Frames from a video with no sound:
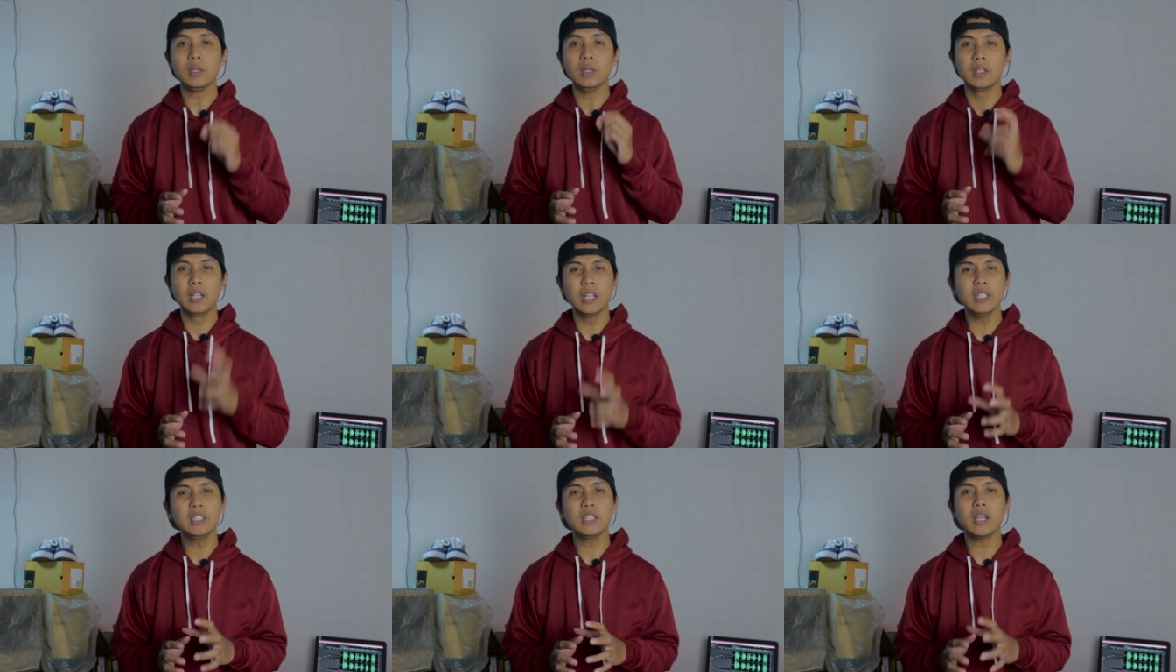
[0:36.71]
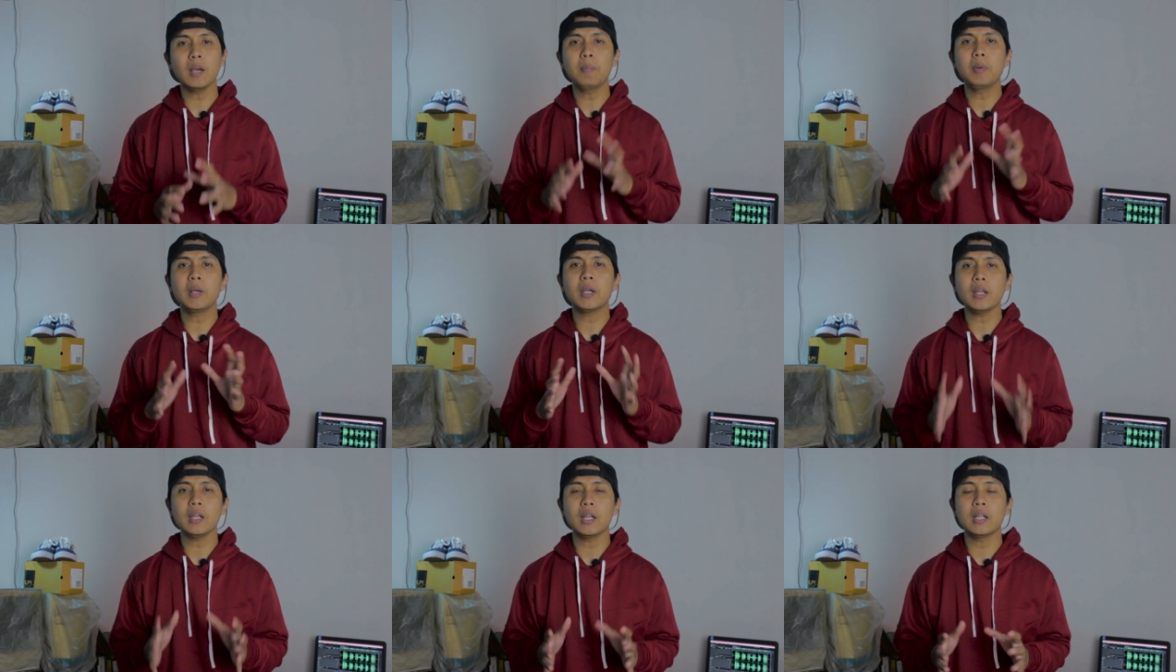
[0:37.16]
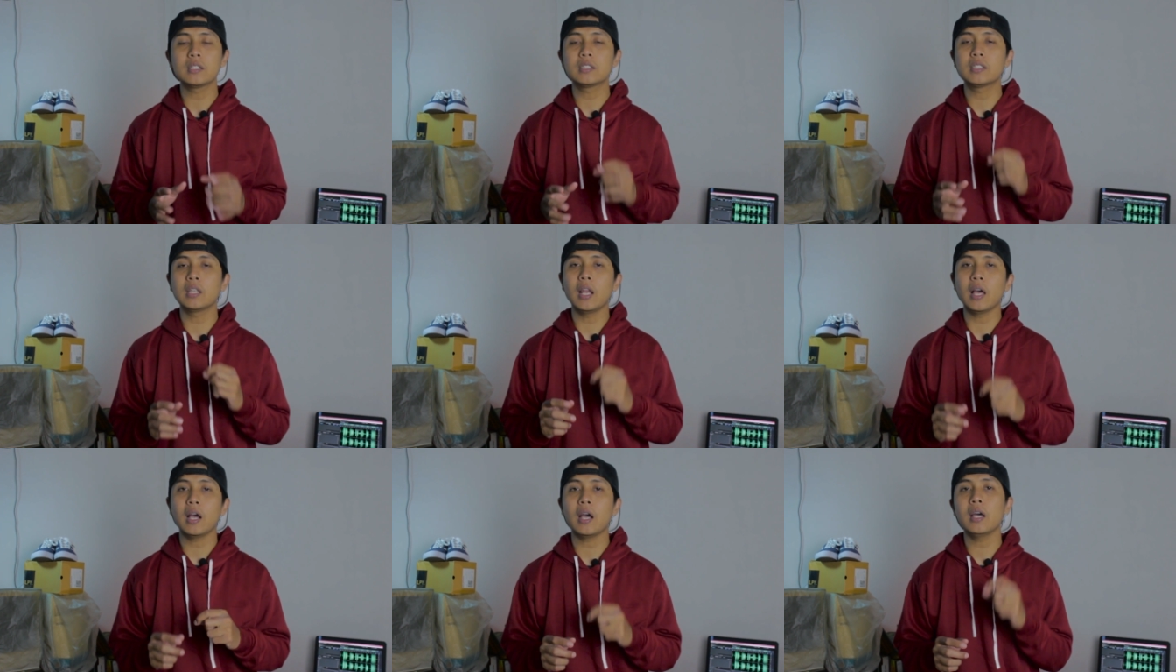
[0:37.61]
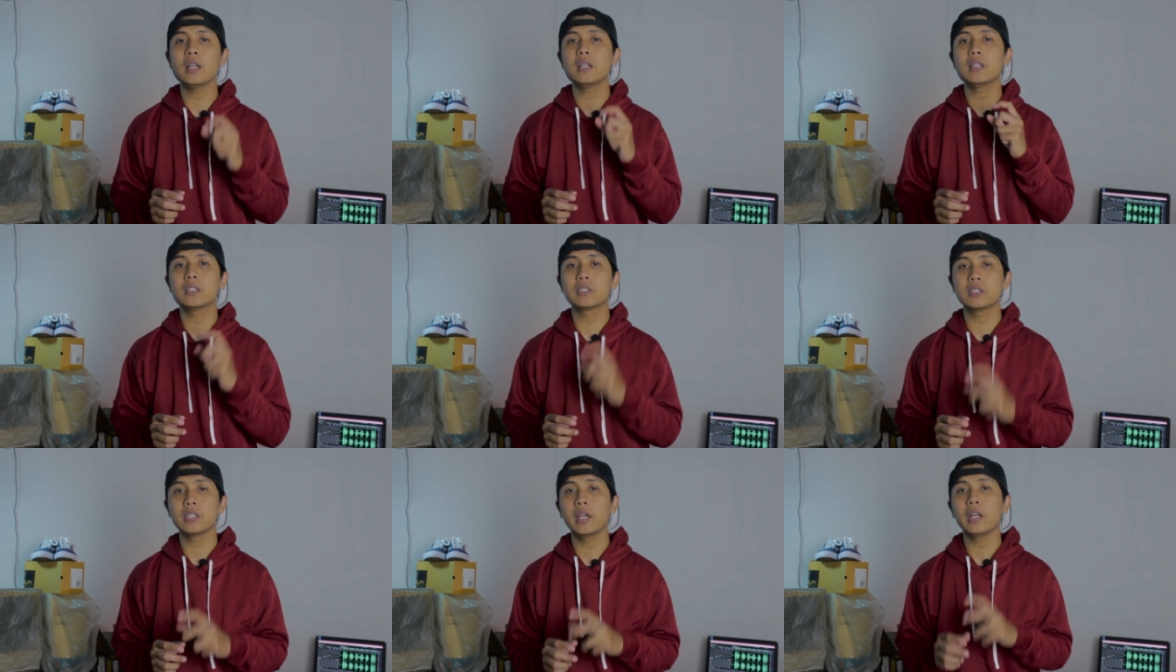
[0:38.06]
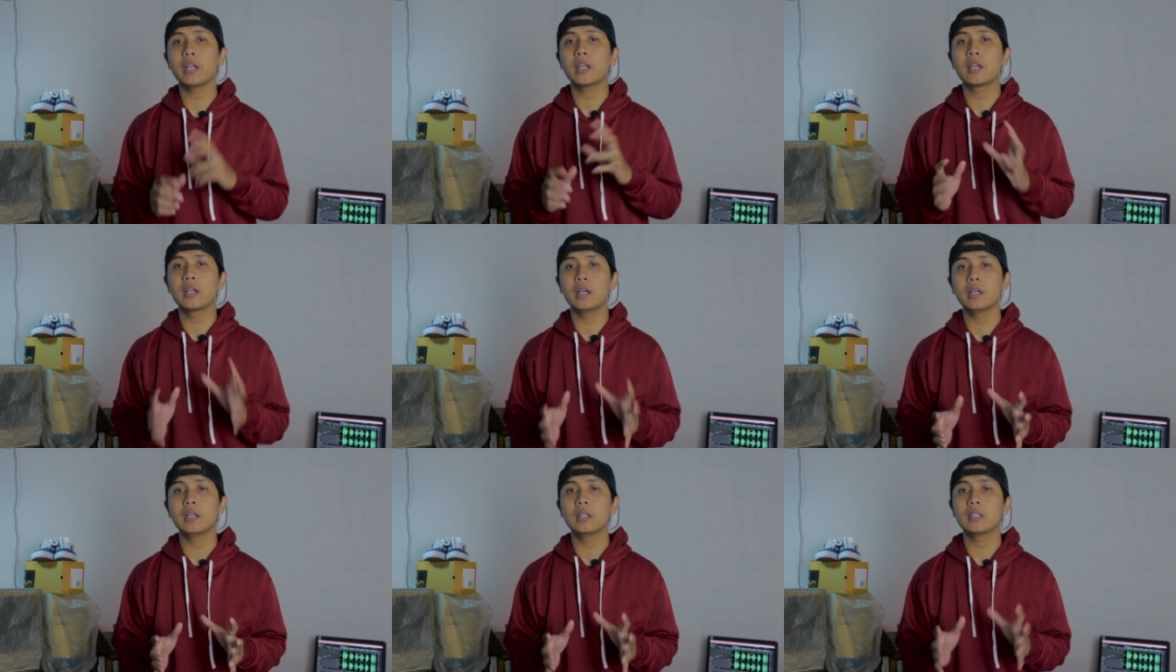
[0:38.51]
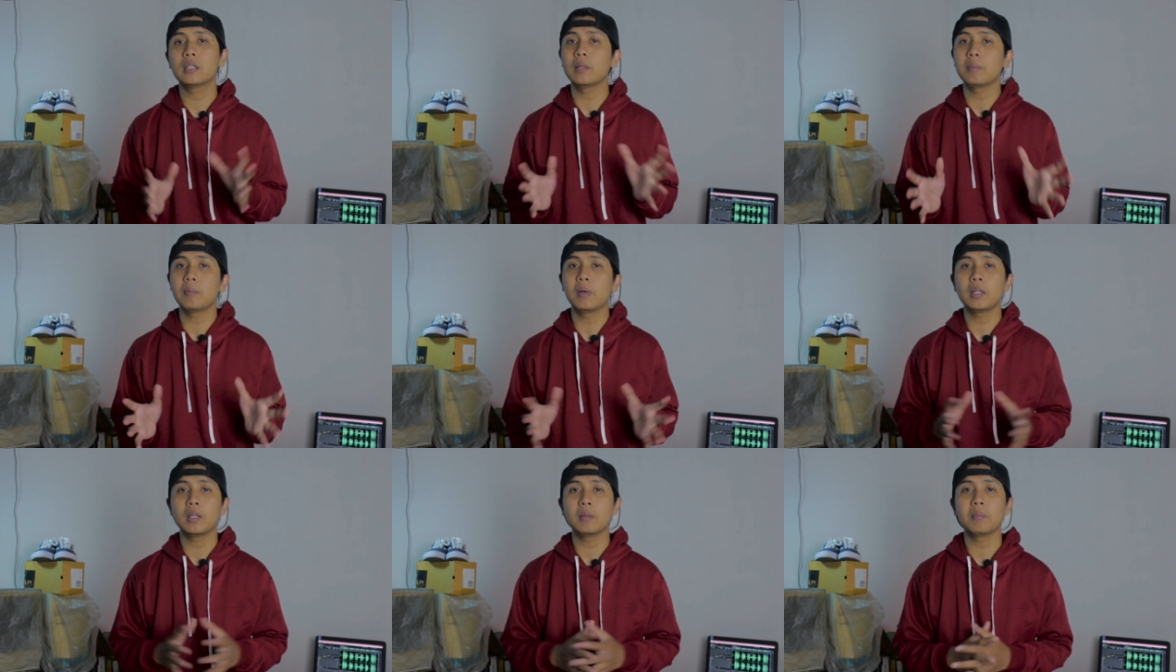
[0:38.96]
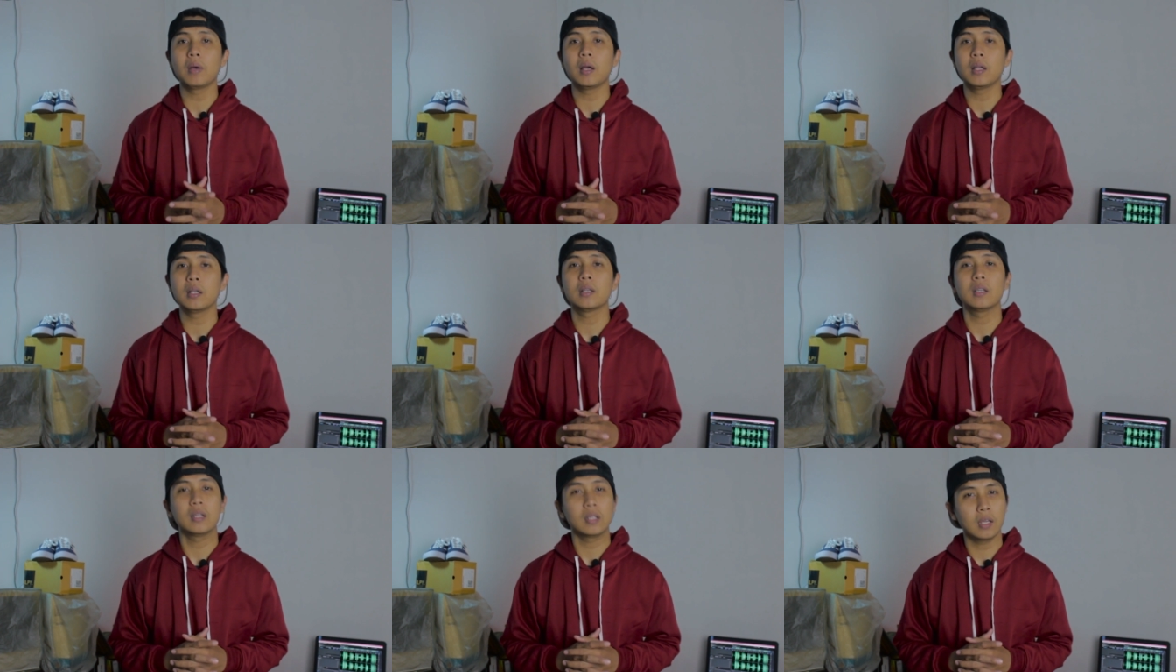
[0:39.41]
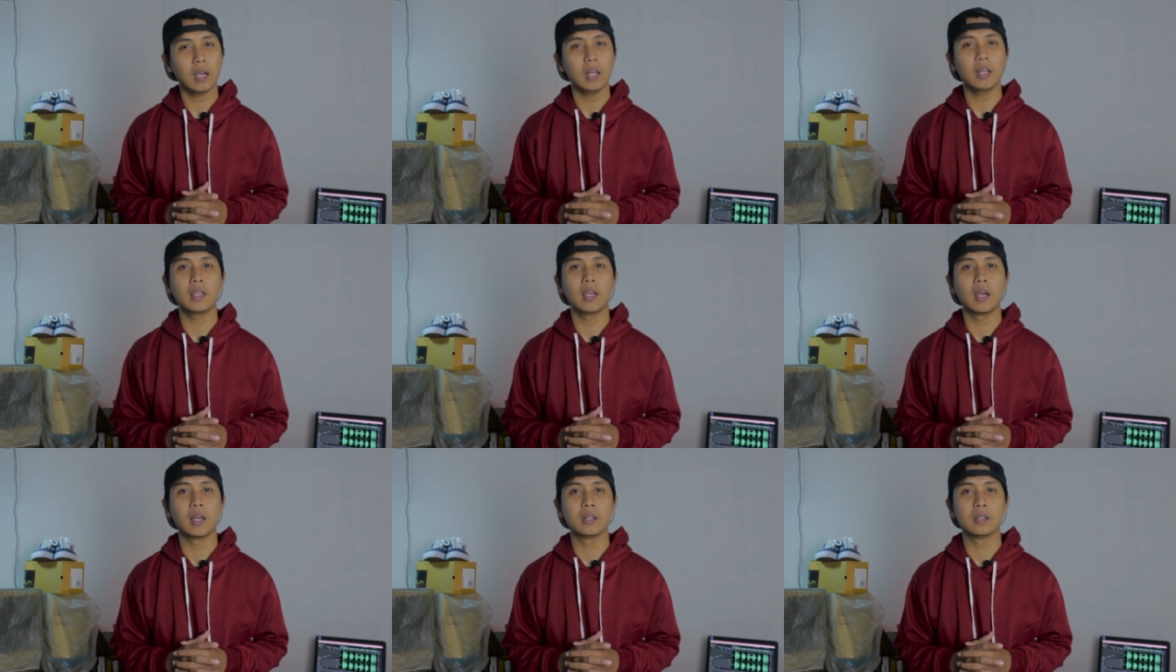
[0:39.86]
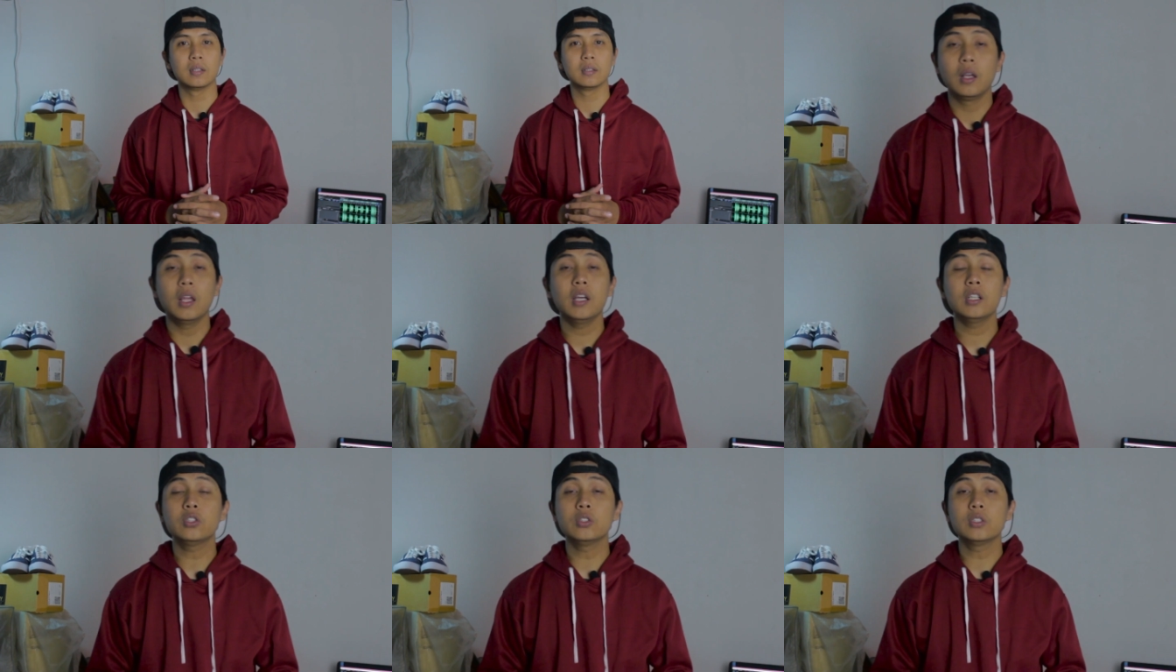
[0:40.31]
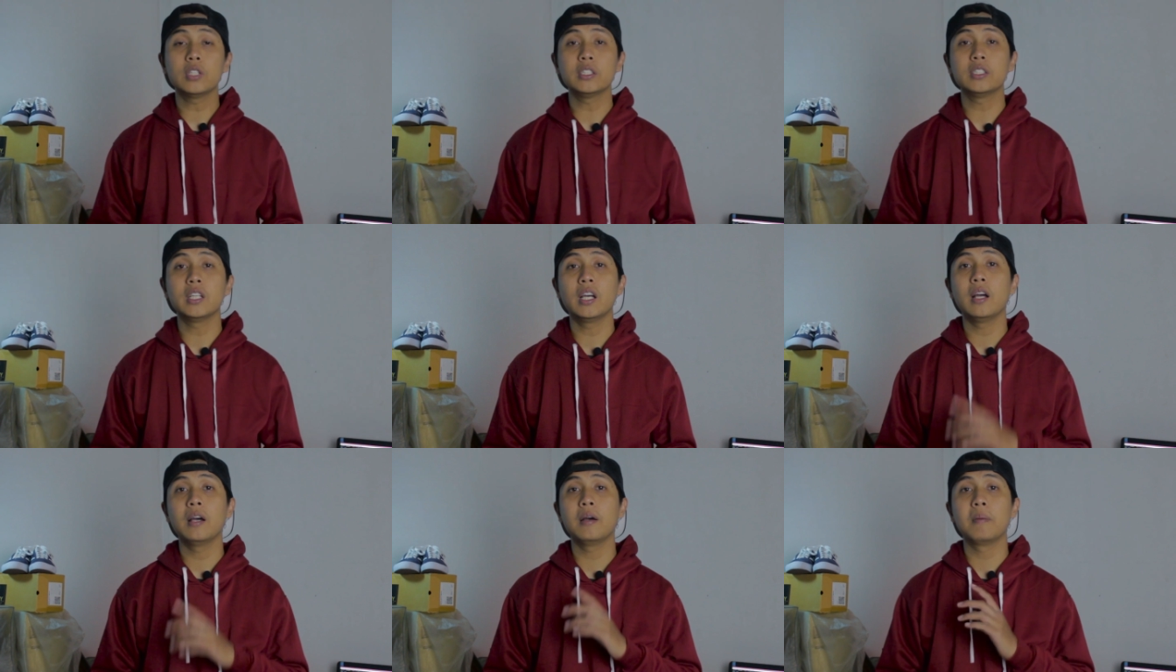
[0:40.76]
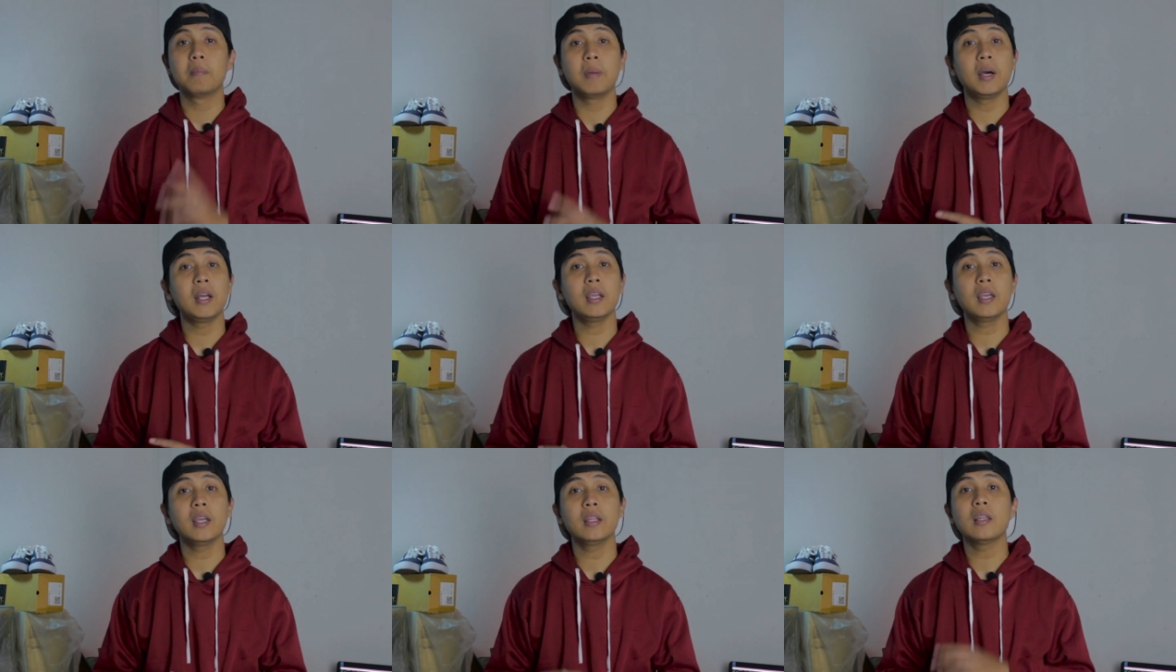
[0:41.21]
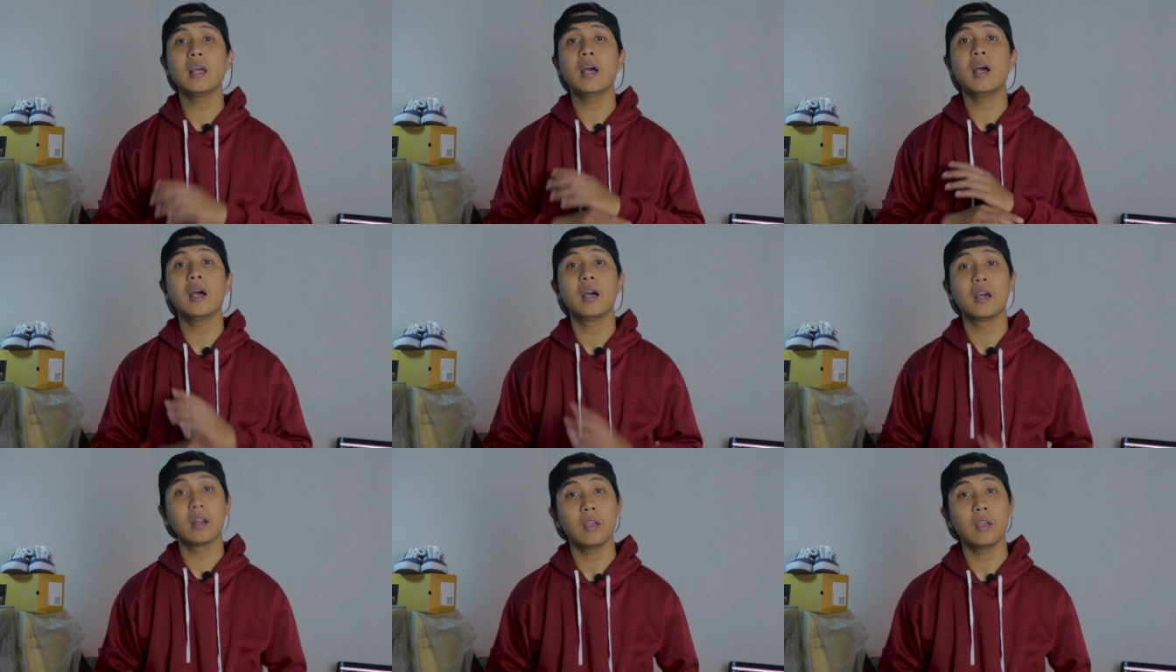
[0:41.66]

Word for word: Dan jika berkenan silakan share ke teman-teman kalian. Langsung saja mari kita